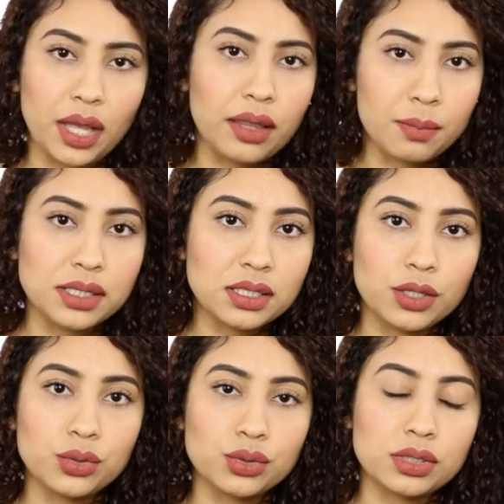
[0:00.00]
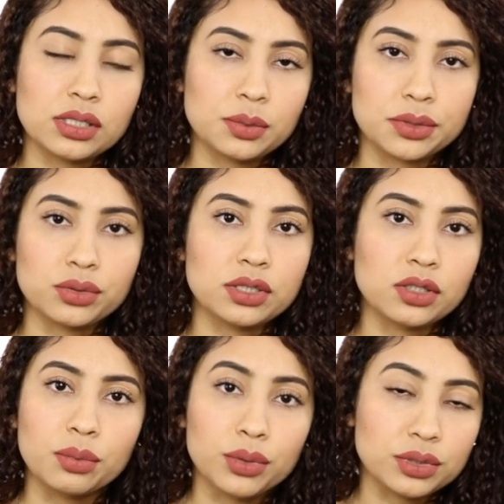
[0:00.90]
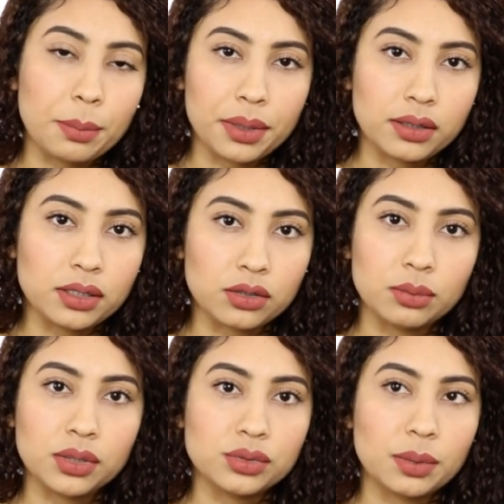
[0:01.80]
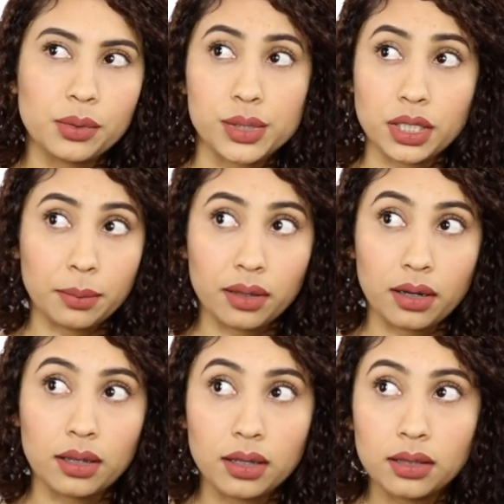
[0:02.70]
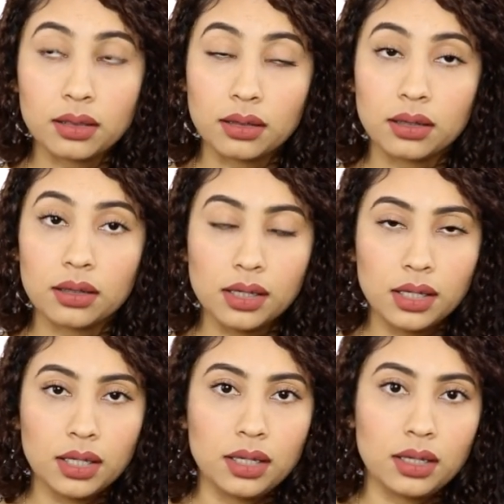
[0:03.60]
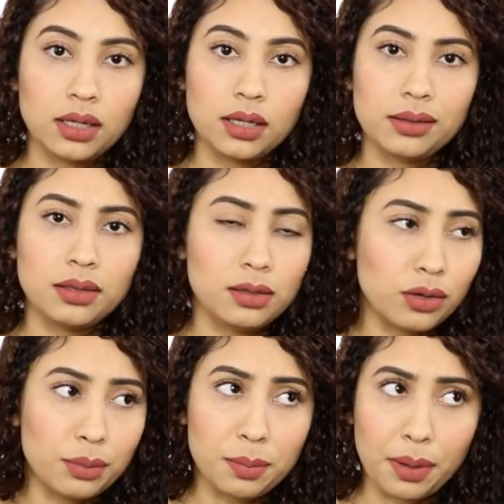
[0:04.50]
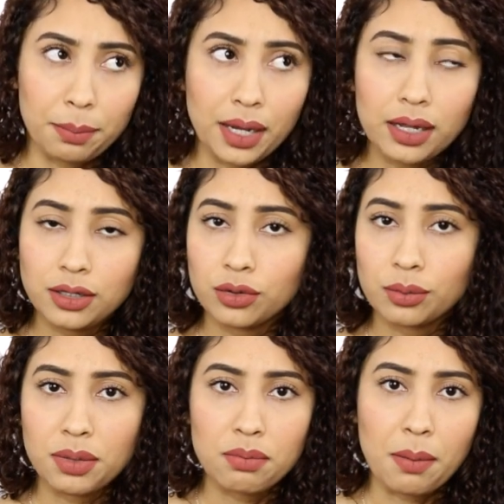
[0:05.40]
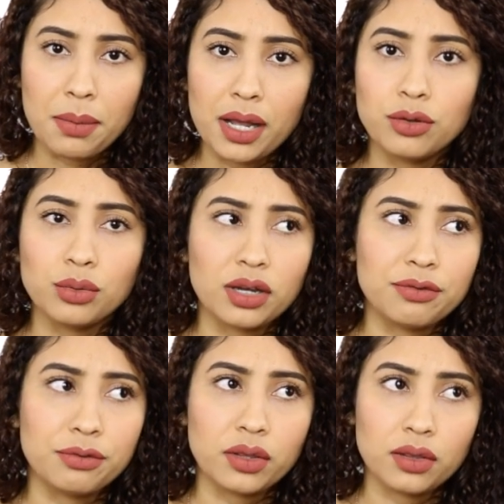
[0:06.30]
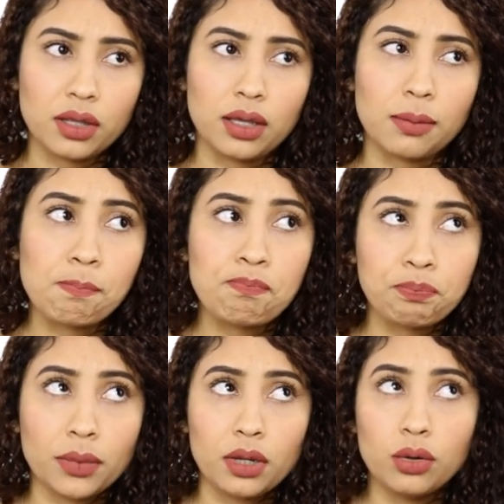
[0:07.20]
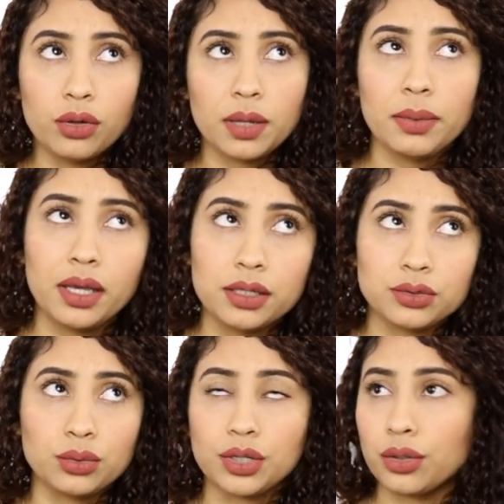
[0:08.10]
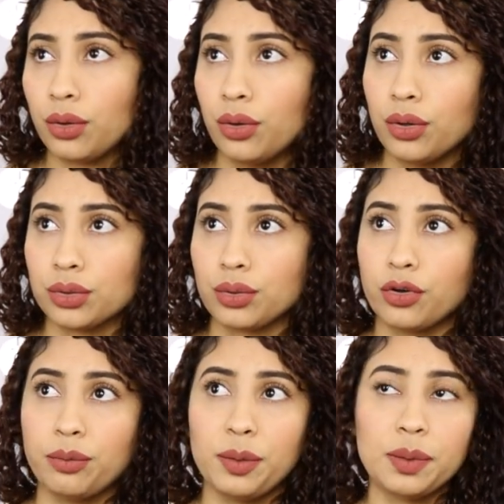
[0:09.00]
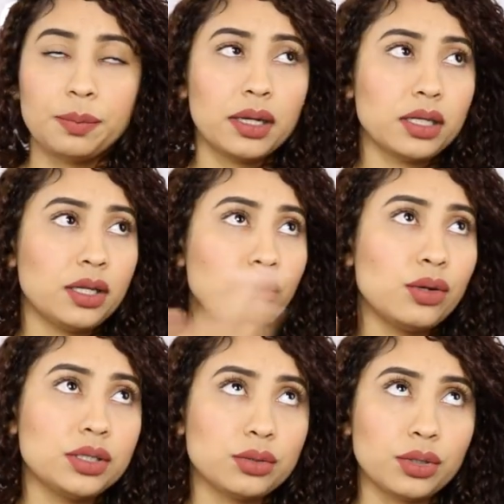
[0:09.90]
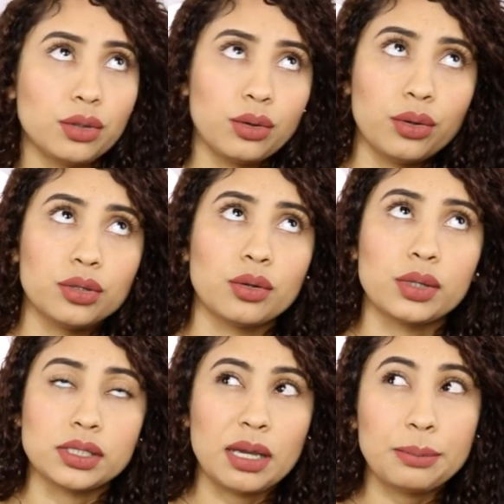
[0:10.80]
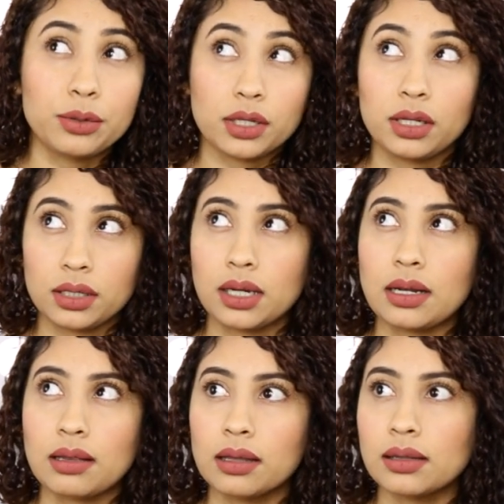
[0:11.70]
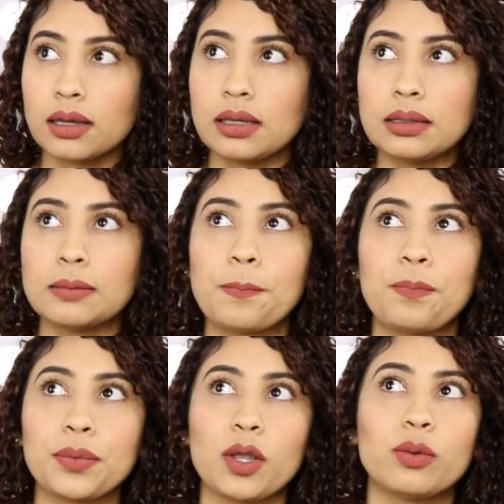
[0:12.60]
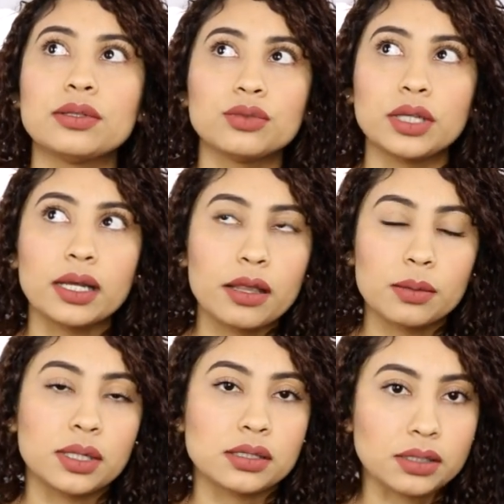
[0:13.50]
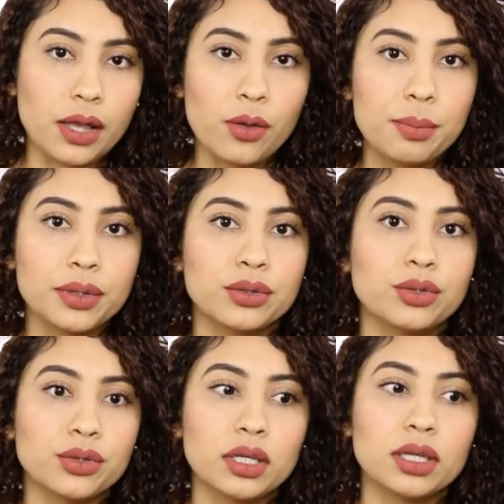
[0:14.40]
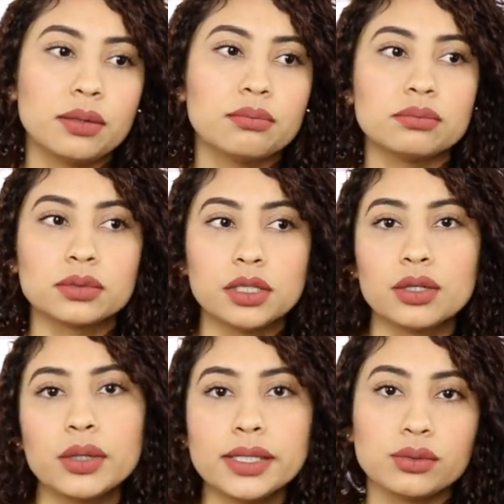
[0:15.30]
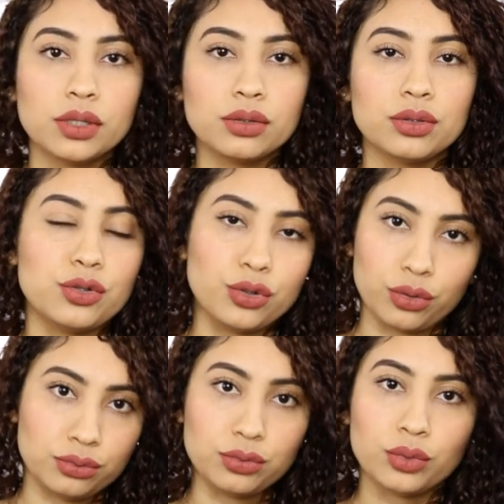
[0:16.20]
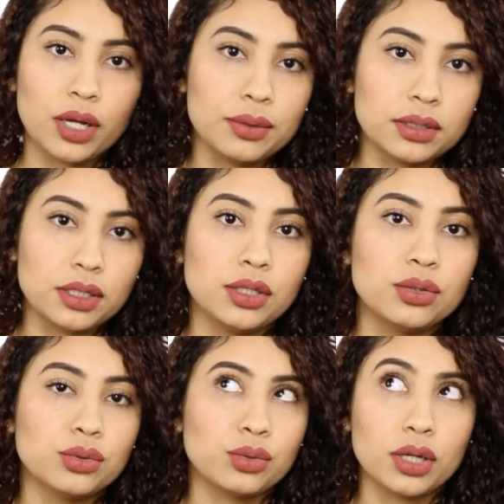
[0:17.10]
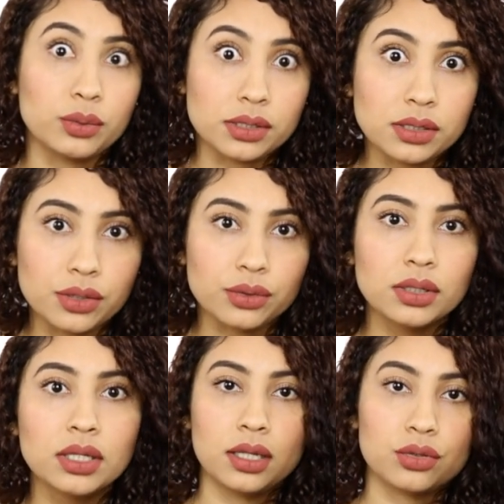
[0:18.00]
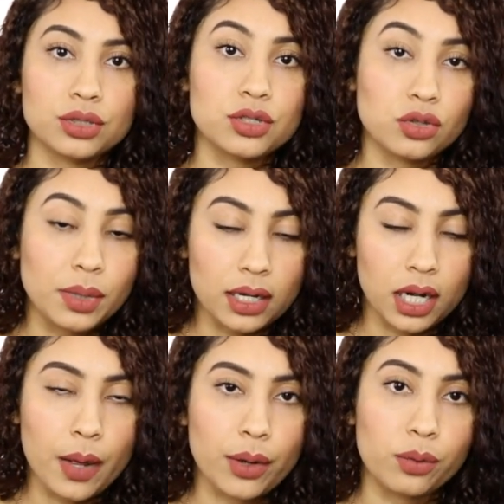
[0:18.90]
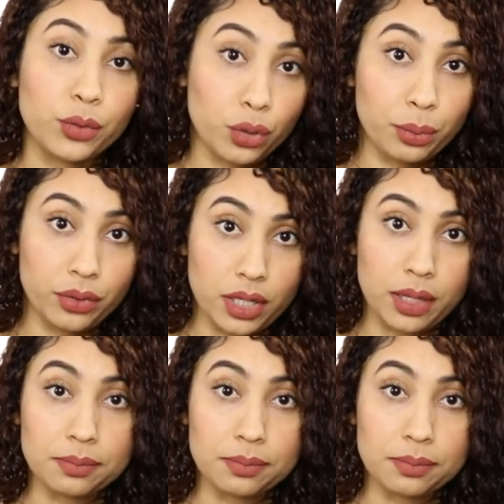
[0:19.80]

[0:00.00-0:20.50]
Además de que yo soy de esas personas que no me gusta pedir, no me gusta aprovecharme de la gente, eh, ni con mi papá, ni con mi mamá, nunca fui de, oh, deme esto, quiero lo otro, con mi papá, quiero esto, quiero otro, lo hacía porque en realidad, like, cuando ya era demasiado, pero yo de que quiero esto, quiero otro, no, nunca lo he tenido, nunca lo he sido. Entonces yo me arreglaba como yo podía.